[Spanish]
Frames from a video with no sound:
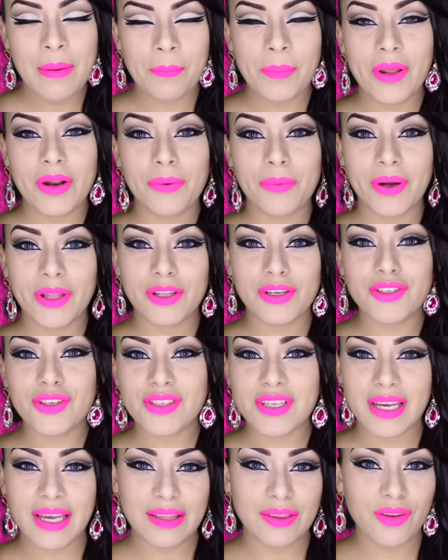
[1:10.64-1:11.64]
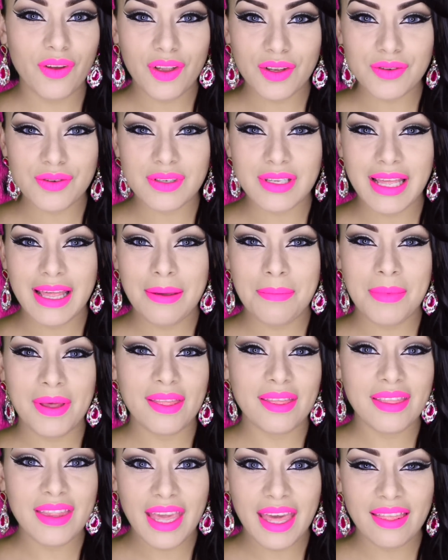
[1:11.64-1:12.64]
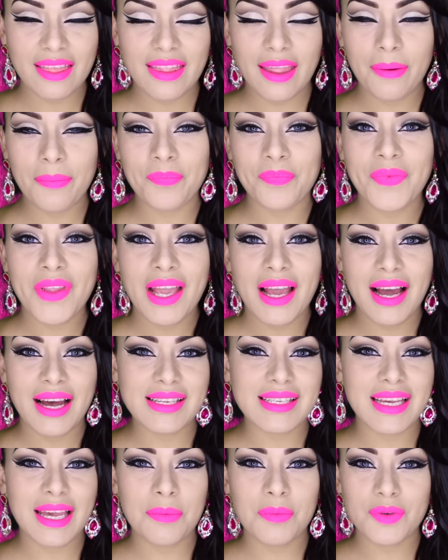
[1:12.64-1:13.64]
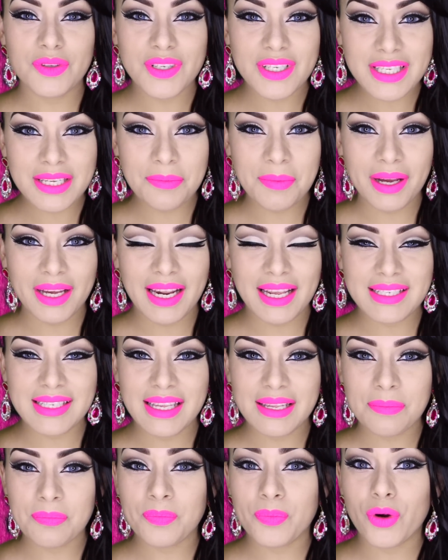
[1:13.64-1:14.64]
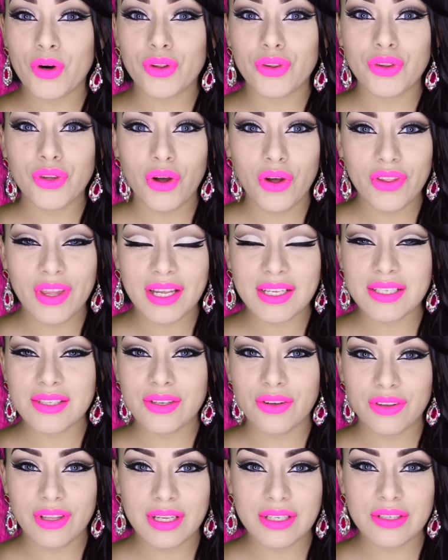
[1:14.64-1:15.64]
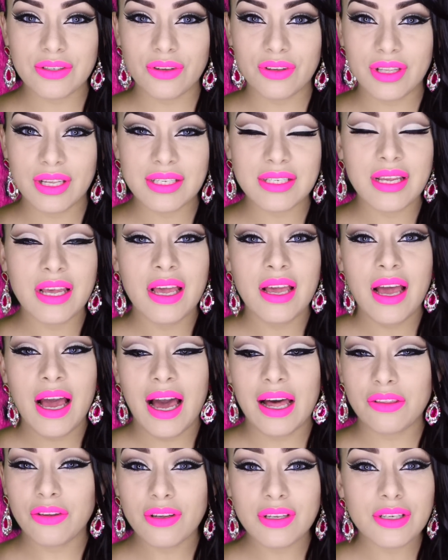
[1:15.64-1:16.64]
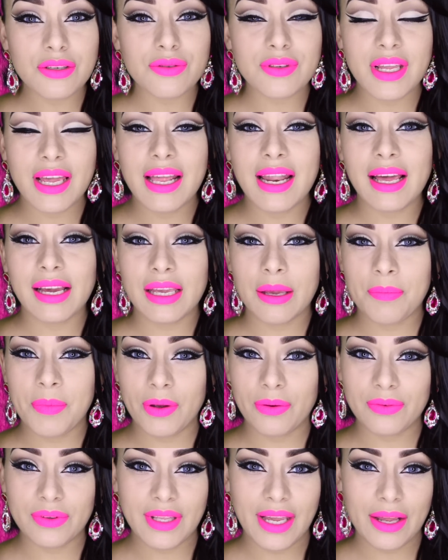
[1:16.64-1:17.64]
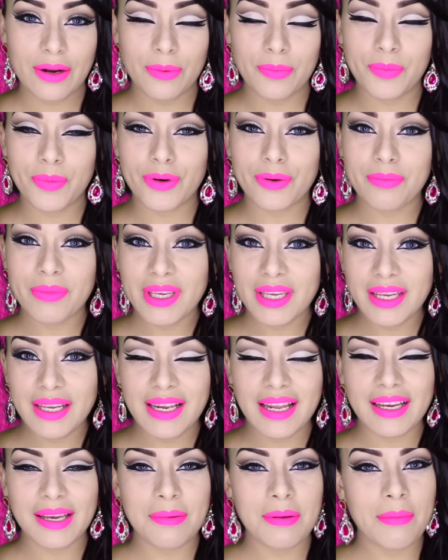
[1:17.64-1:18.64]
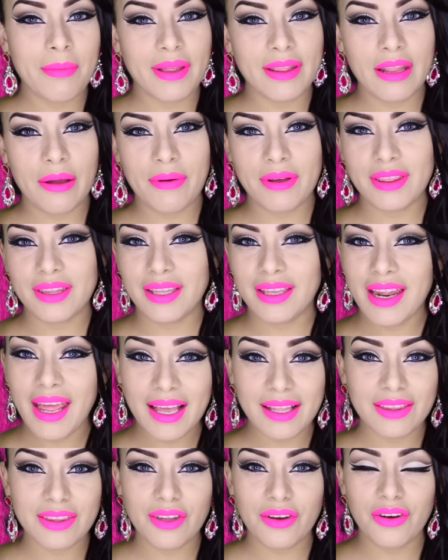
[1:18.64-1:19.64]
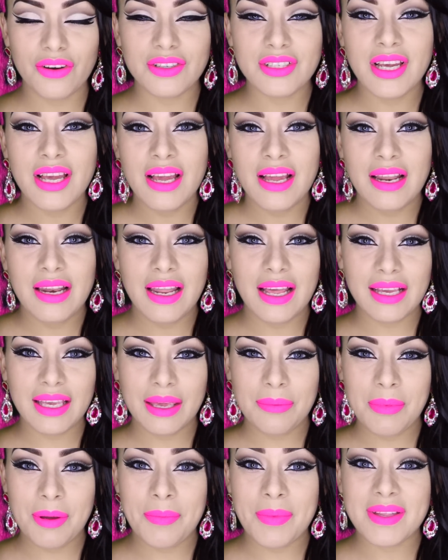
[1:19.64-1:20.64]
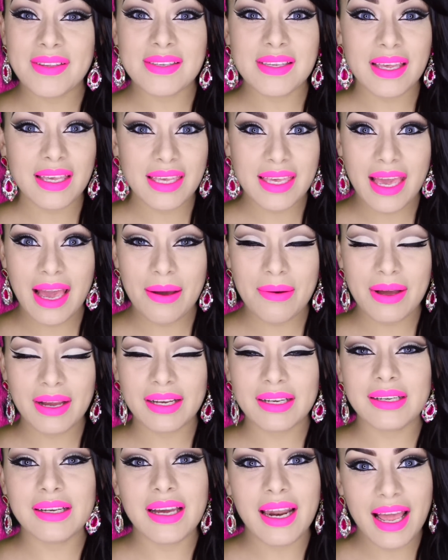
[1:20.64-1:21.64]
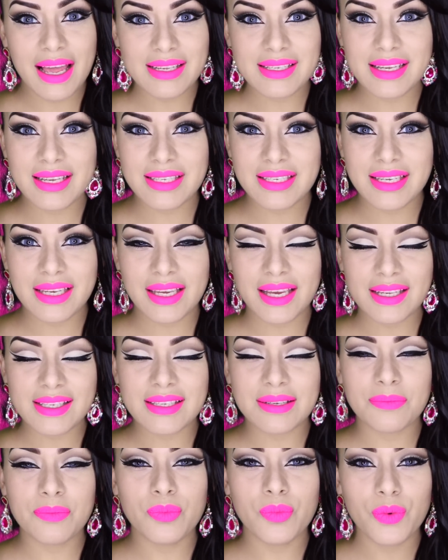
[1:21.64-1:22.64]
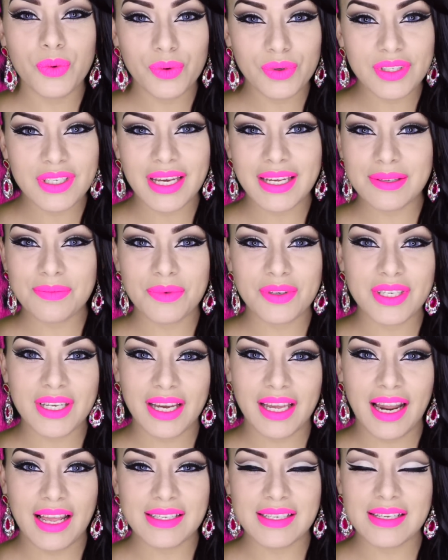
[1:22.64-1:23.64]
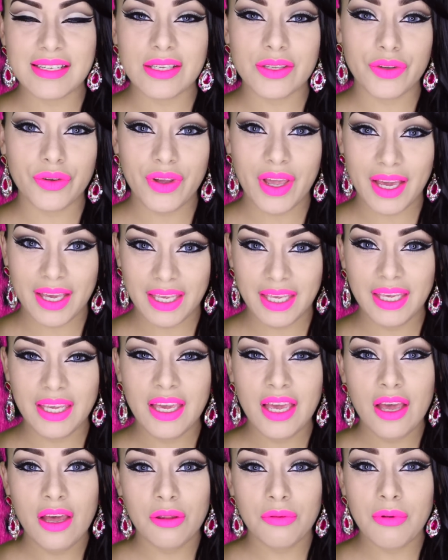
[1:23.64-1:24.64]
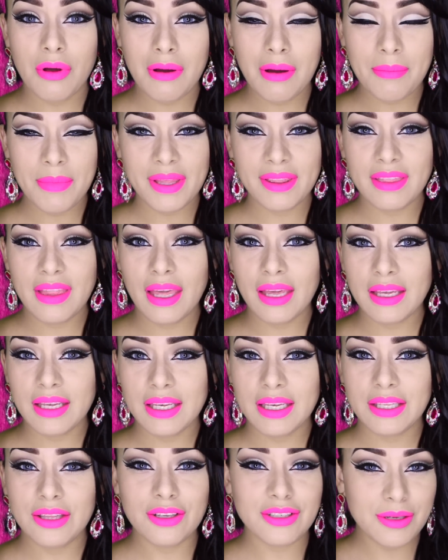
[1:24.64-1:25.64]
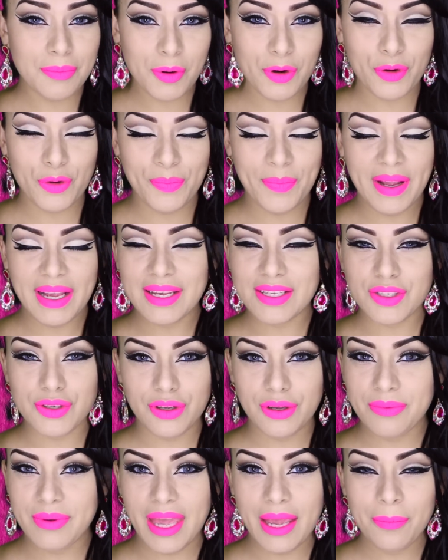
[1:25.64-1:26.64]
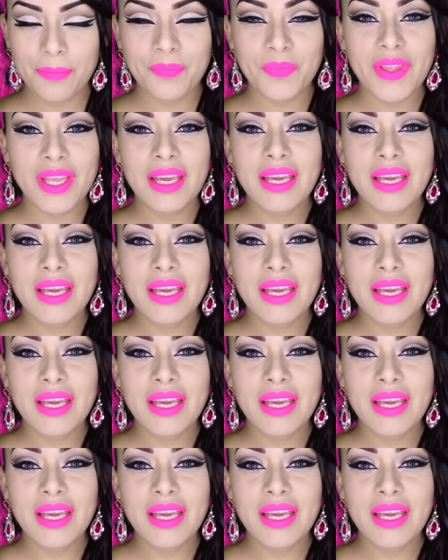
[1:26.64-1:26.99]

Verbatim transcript: Pero bueno, yo sé que todos ustedes me entienden. Así que muchísimas gracias por todas, todas, todas. A todos ustedes las que preguntaron por mí, las que me mandaban directos, las que me mensajeaban. Gracias chicas, muchas, muchas gracias. Estoy aquí nuevamente y no se preocupen que estoy bien.